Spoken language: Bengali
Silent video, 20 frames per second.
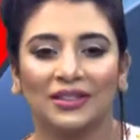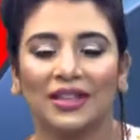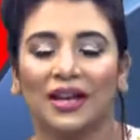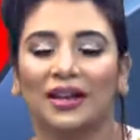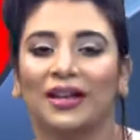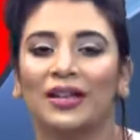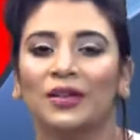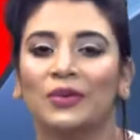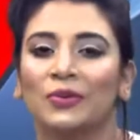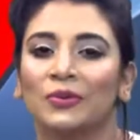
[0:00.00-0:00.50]

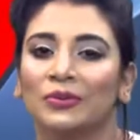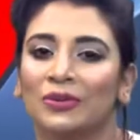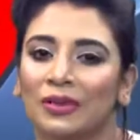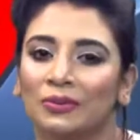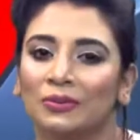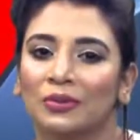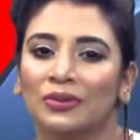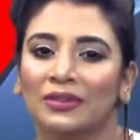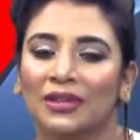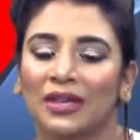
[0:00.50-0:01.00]
তারাই
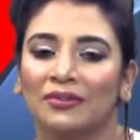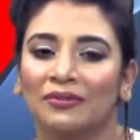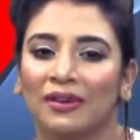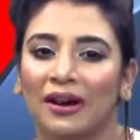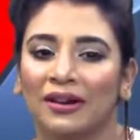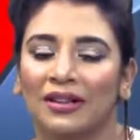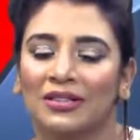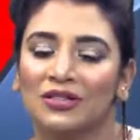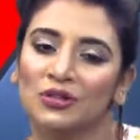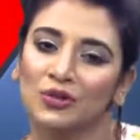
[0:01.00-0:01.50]
অন্যের মধ্যে এই
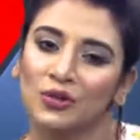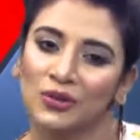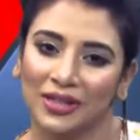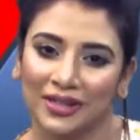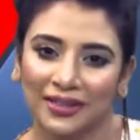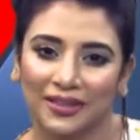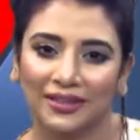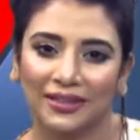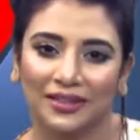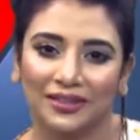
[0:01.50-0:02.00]
ভাইরাস
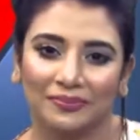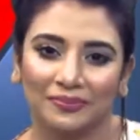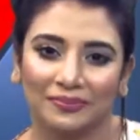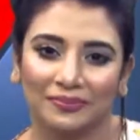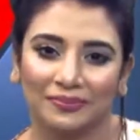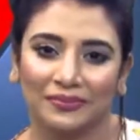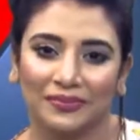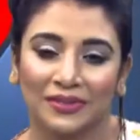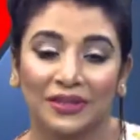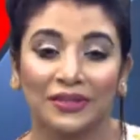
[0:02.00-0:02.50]
ছড়িয়ে দিতেন
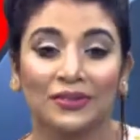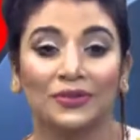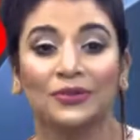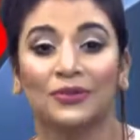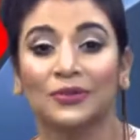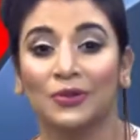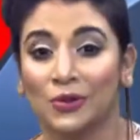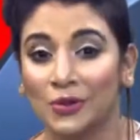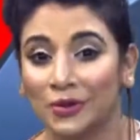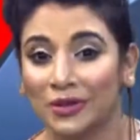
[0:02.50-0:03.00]
কিন্তু
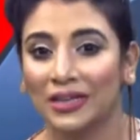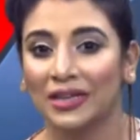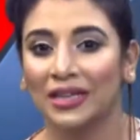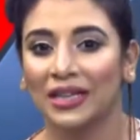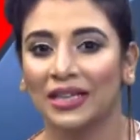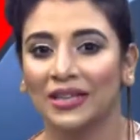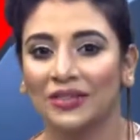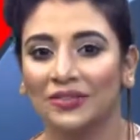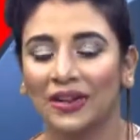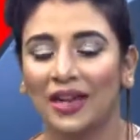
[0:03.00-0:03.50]
করোনার
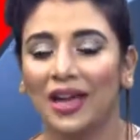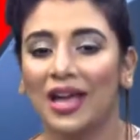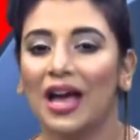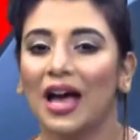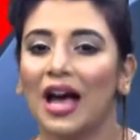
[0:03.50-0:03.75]
ক্ষেত্রে